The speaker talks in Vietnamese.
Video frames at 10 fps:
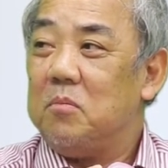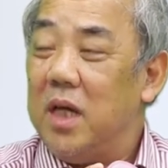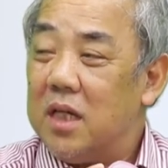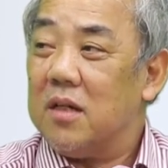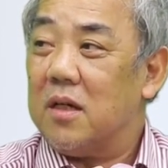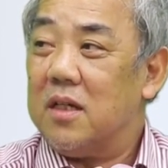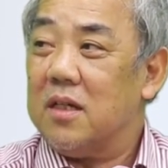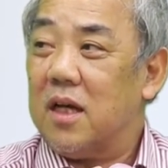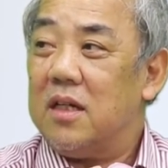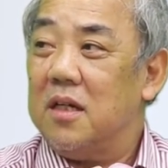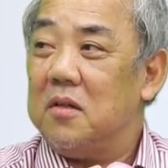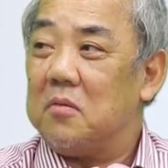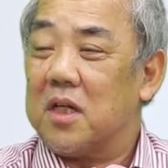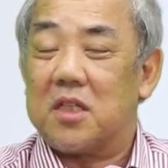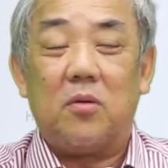biết nó từ cách đây
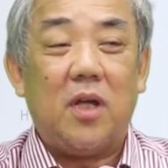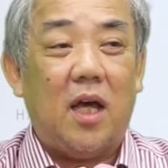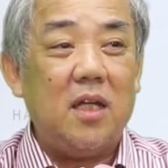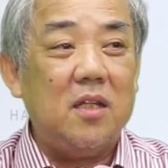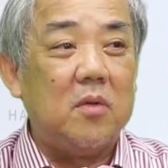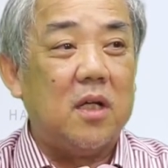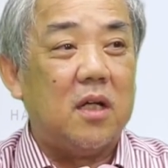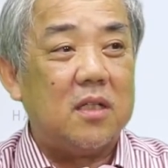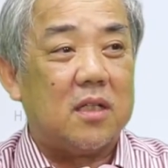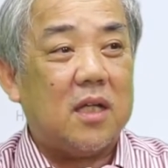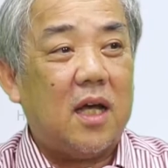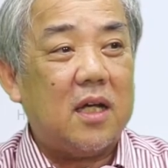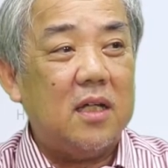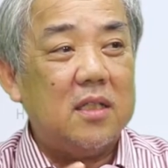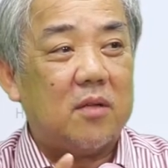đủ khoảng 6 tháng nhưng mà thực
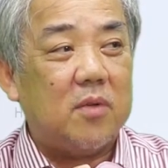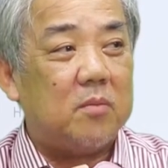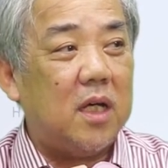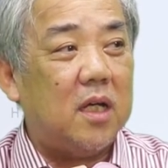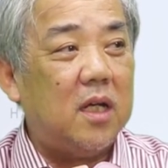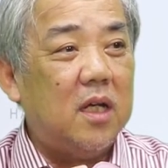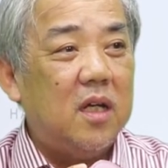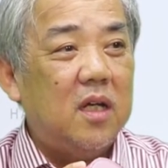ra cái sản phẩm này